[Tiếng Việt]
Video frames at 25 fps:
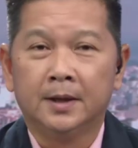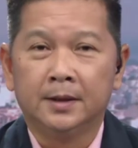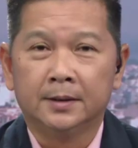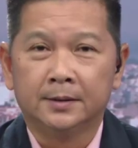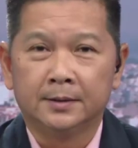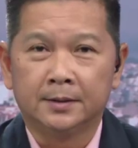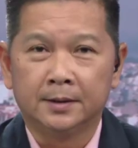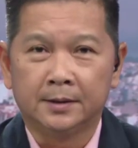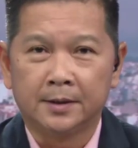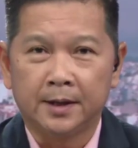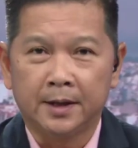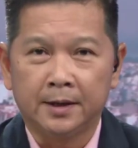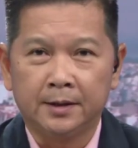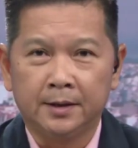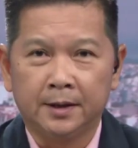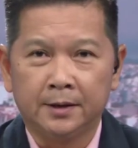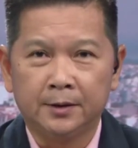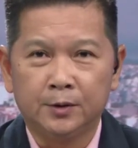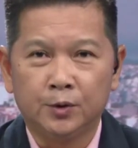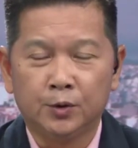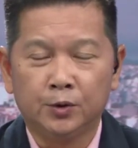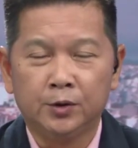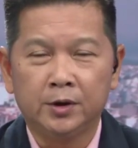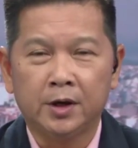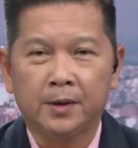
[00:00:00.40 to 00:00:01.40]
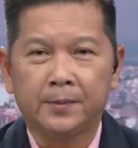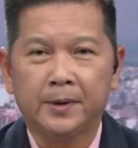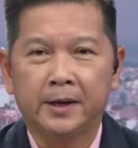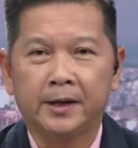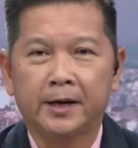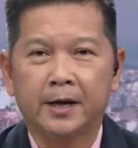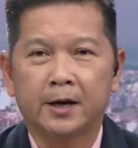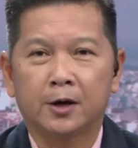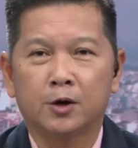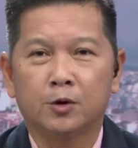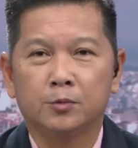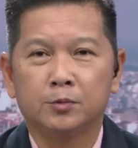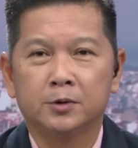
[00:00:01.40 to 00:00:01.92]
Từ nay đến cuối năm
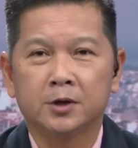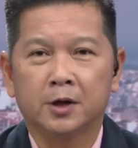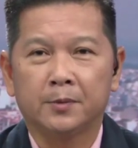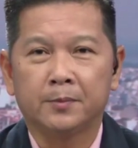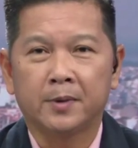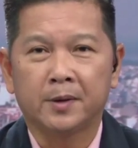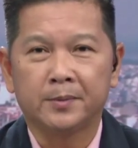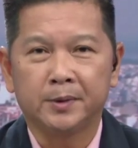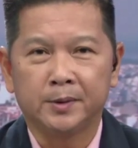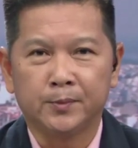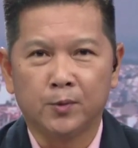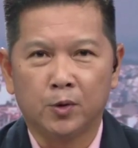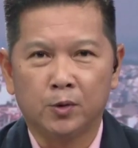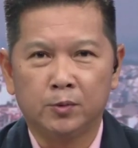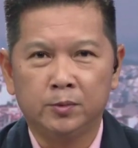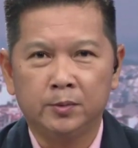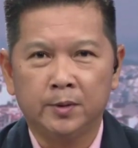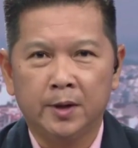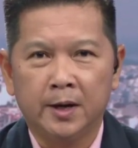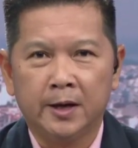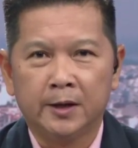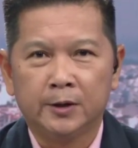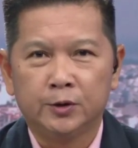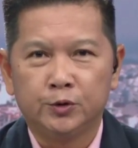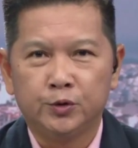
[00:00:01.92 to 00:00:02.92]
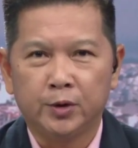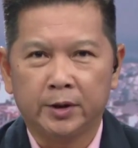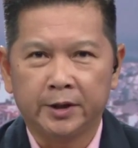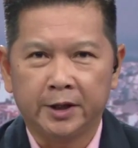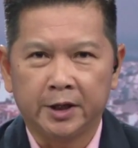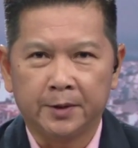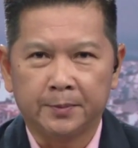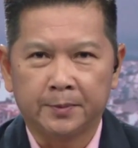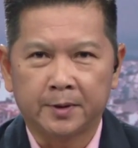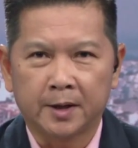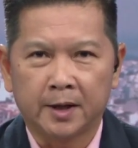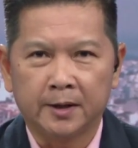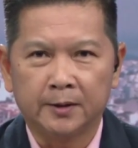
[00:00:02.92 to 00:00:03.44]
2024, doanh
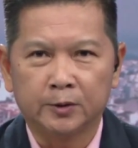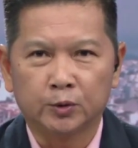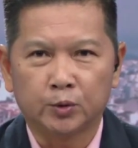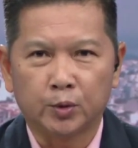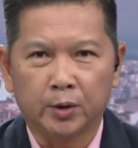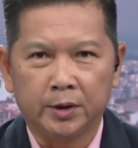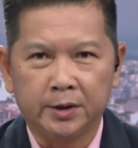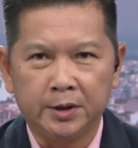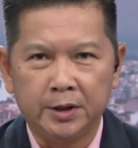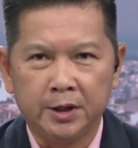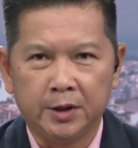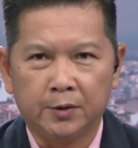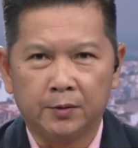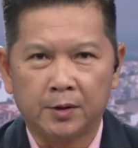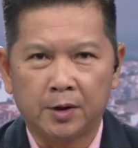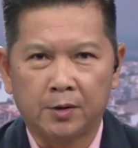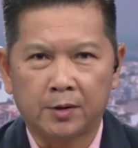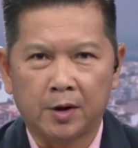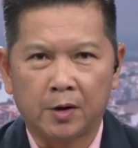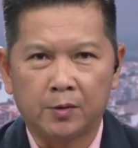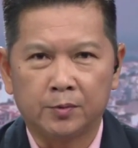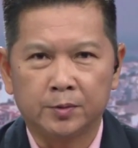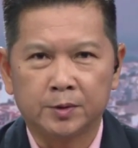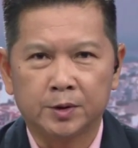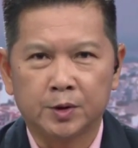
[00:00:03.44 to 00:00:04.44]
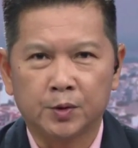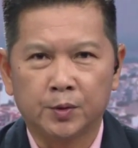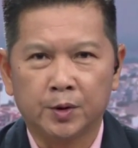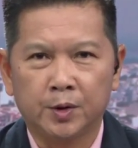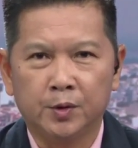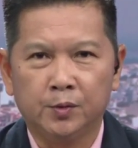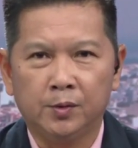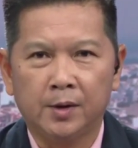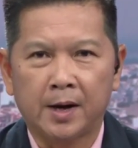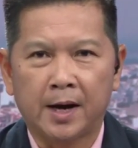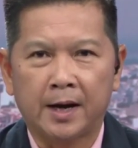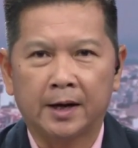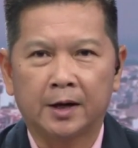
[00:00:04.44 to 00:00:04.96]
nghiệp cần tuyển nhiều lao động chủ
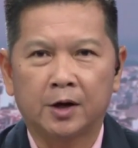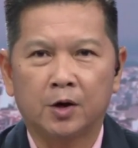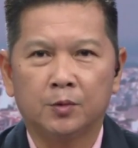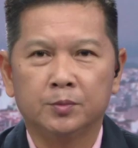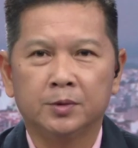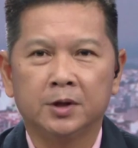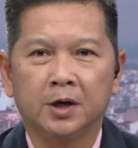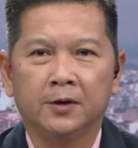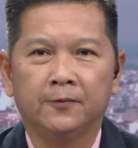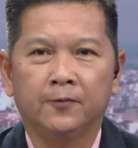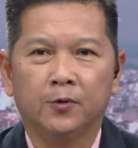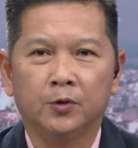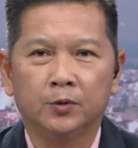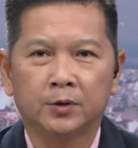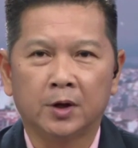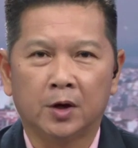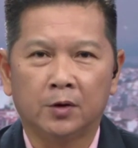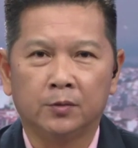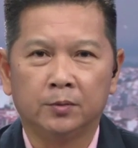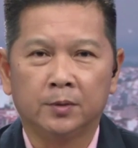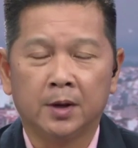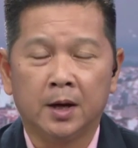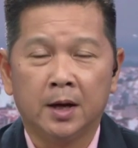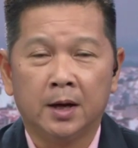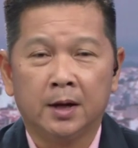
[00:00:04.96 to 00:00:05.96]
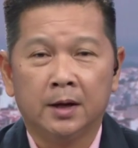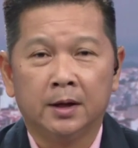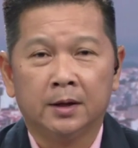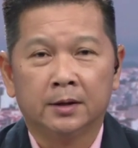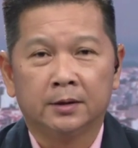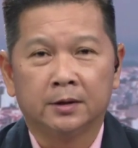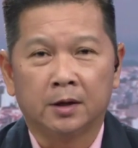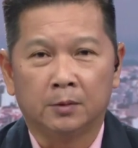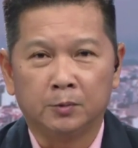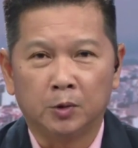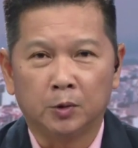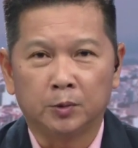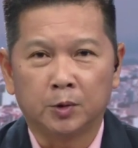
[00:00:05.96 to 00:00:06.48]
yếu là công nhân phổ thông.
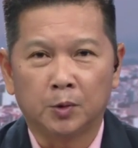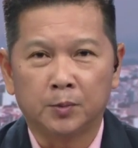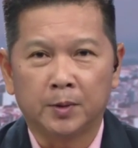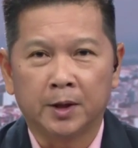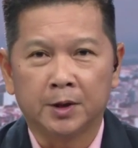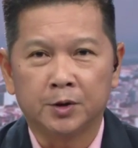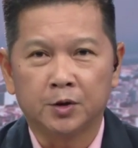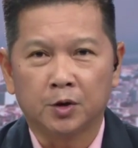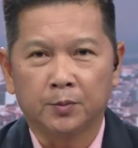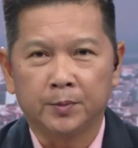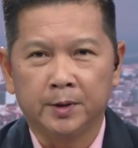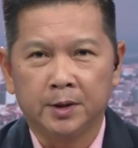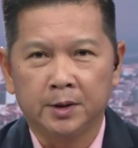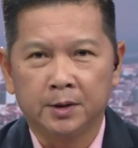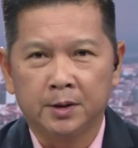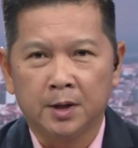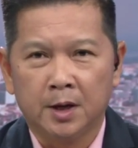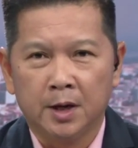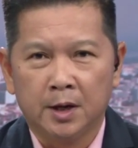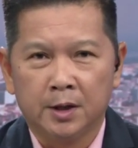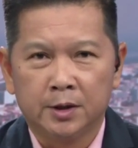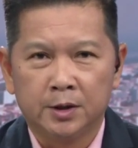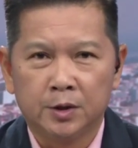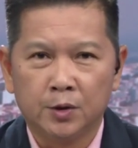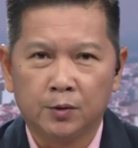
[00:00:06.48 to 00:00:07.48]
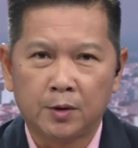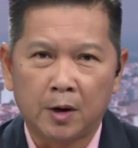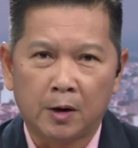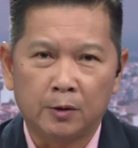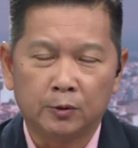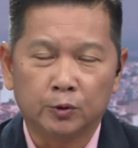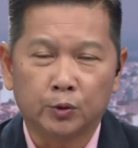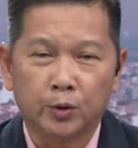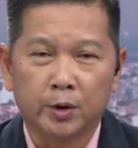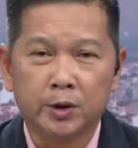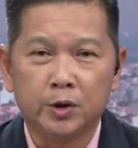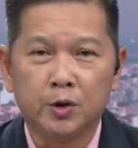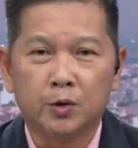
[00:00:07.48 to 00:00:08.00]
Tổng cục Thống kê cho biết, nhu
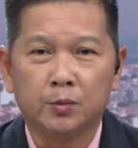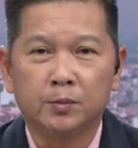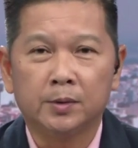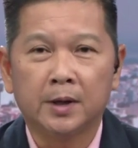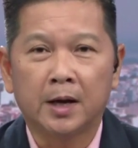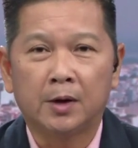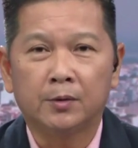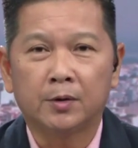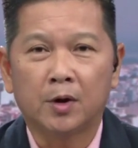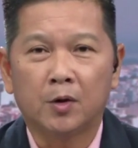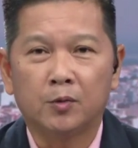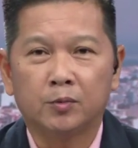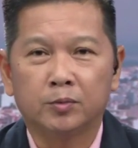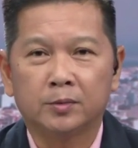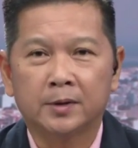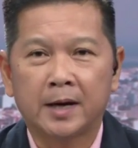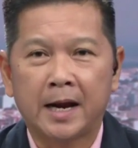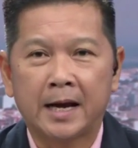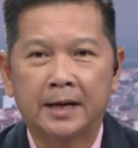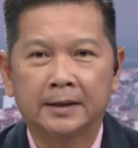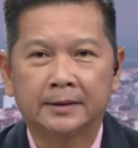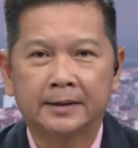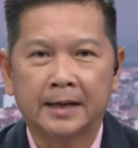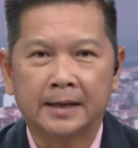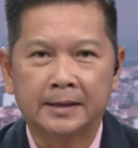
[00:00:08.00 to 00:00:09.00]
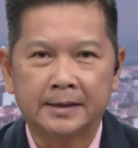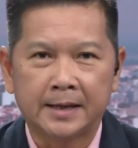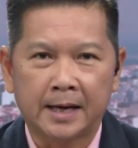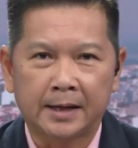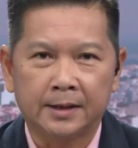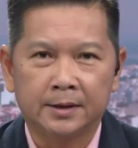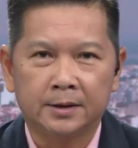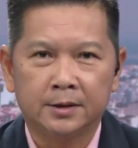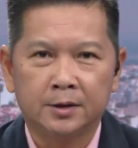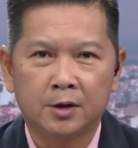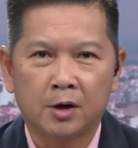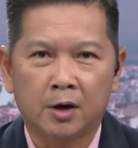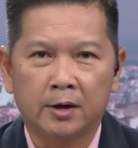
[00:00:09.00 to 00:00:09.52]
cầu tuyển dụng lao động đang tăng
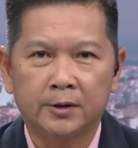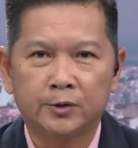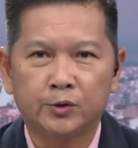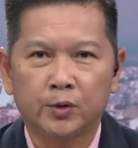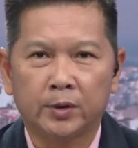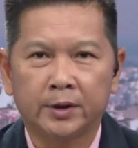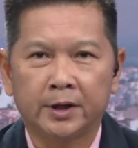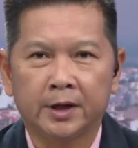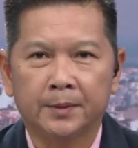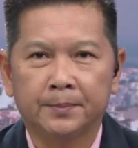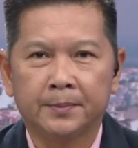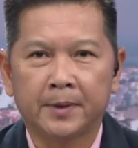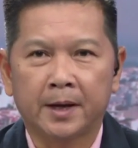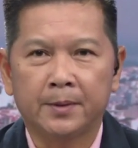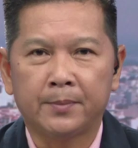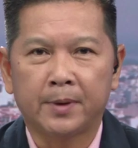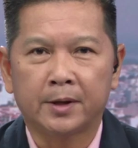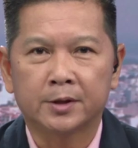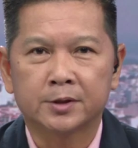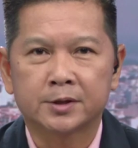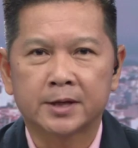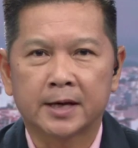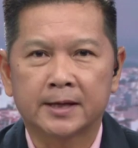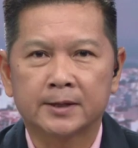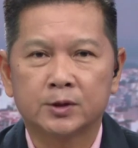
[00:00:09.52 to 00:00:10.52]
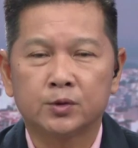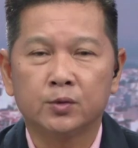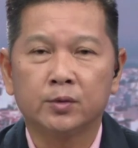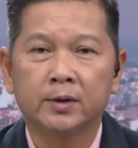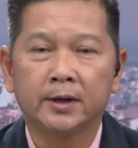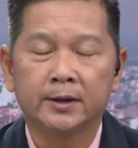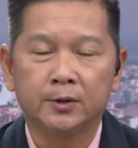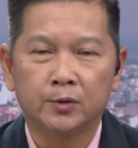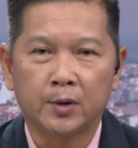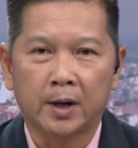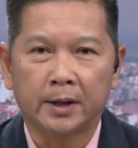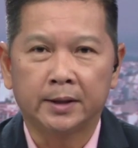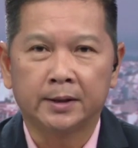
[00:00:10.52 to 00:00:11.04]
nhanh do doanh nghiệp đẩy mạnh sản xuất
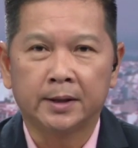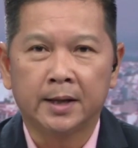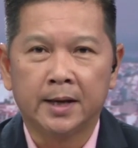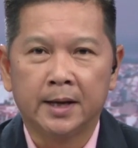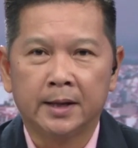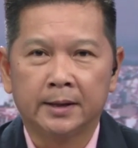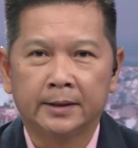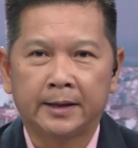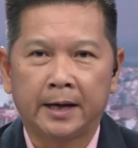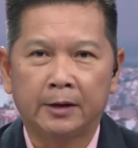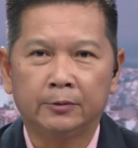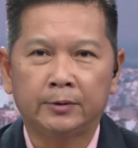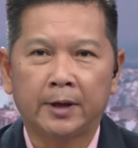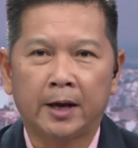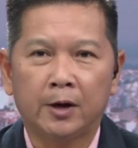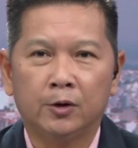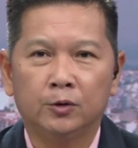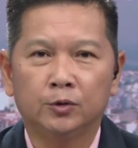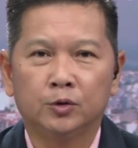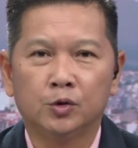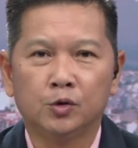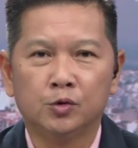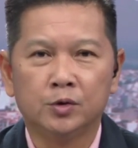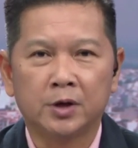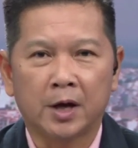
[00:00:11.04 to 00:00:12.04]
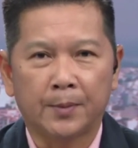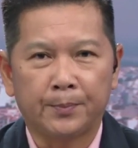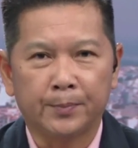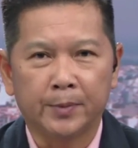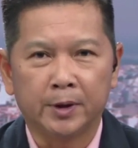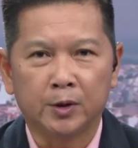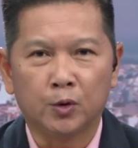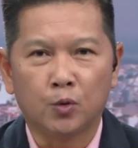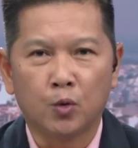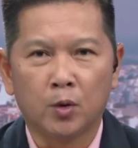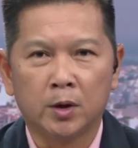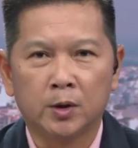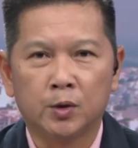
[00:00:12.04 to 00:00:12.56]
kinh doanh, kéo theo thu nhập
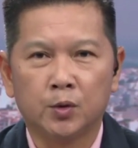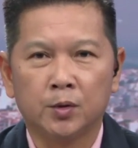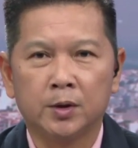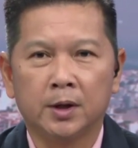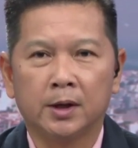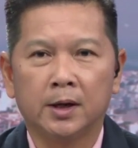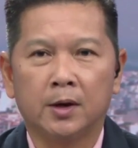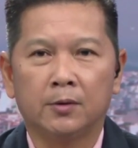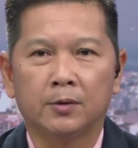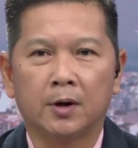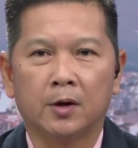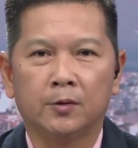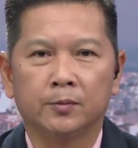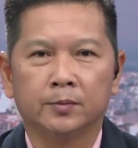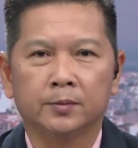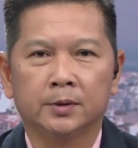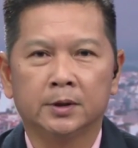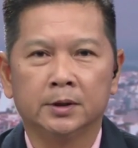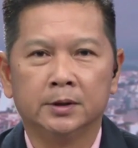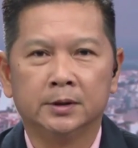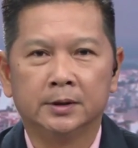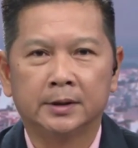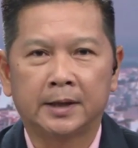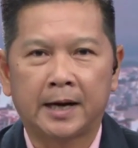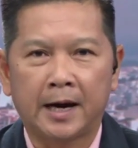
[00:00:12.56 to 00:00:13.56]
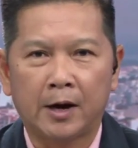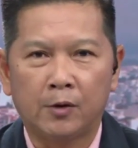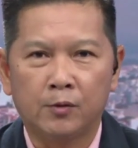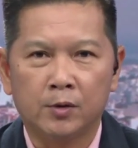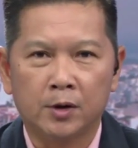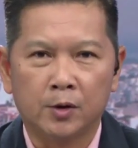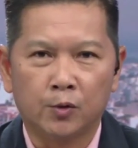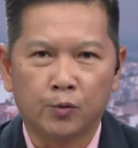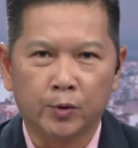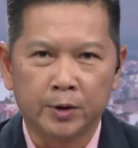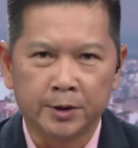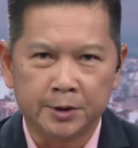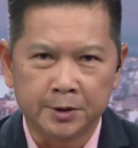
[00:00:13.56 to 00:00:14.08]
bình quân của người lao động thường cao
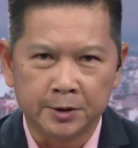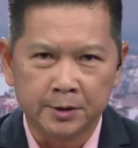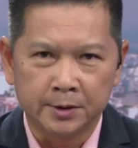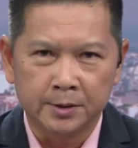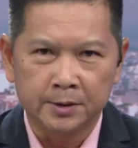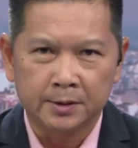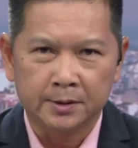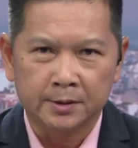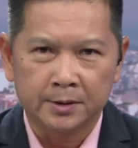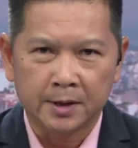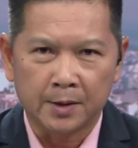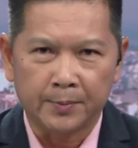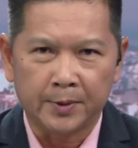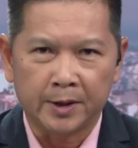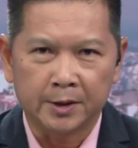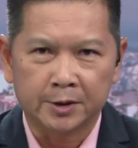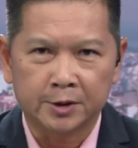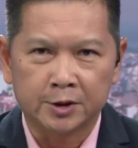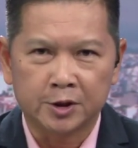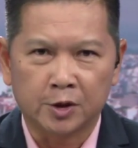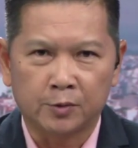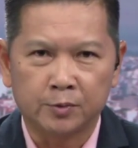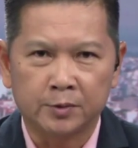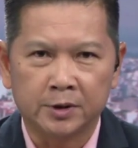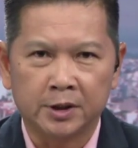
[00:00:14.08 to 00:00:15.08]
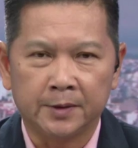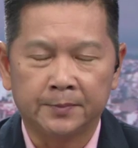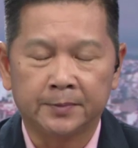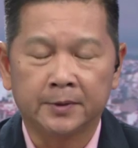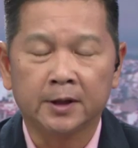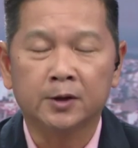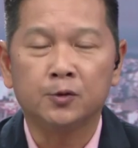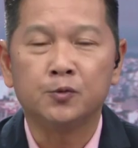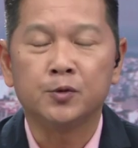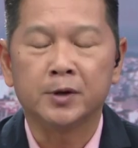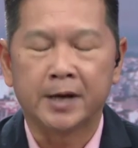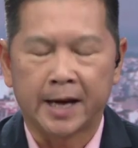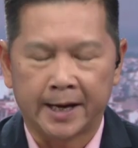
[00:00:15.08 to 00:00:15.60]
hơn quý trước, đặc biệt trong dịp
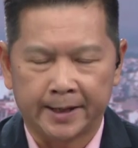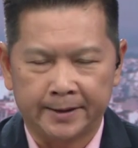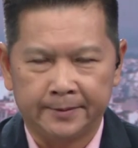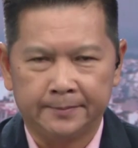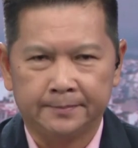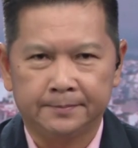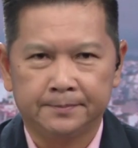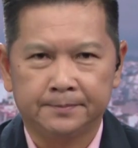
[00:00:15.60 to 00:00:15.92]
Tết Nguyên đán.